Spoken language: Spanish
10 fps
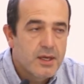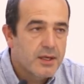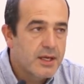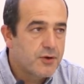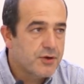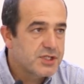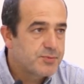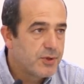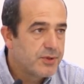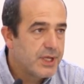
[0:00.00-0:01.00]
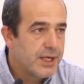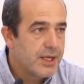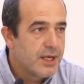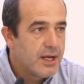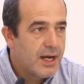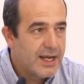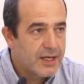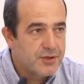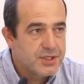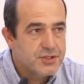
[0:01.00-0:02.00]
que corresponde a
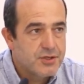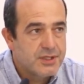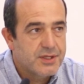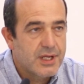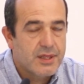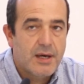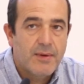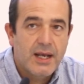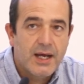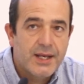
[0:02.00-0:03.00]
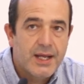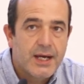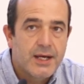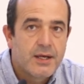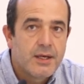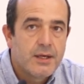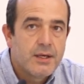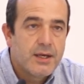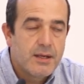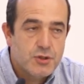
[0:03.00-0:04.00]
la conexión entre Zabalgana,
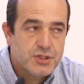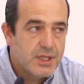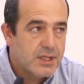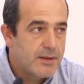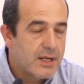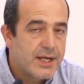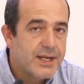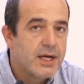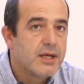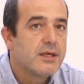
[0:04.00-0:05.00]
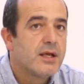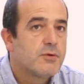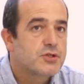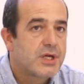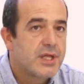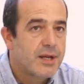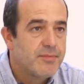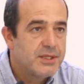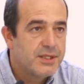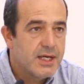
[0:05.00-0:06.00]
el bosque de Zabalgana y el bosque de
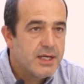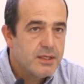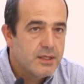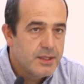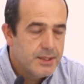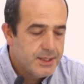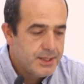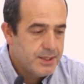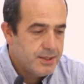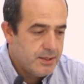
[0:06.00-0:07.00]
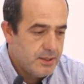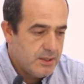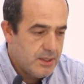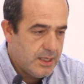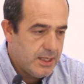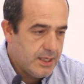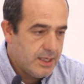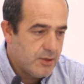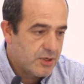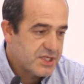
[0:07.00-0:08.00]
Armentia,
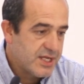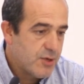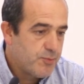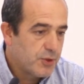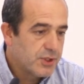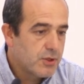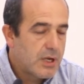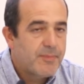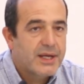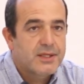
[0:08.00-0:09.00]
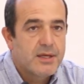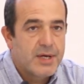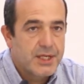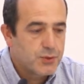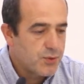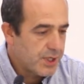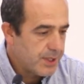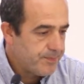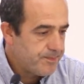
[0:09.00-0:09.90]
eh, lo que sería un poquito la parte de Mariturri.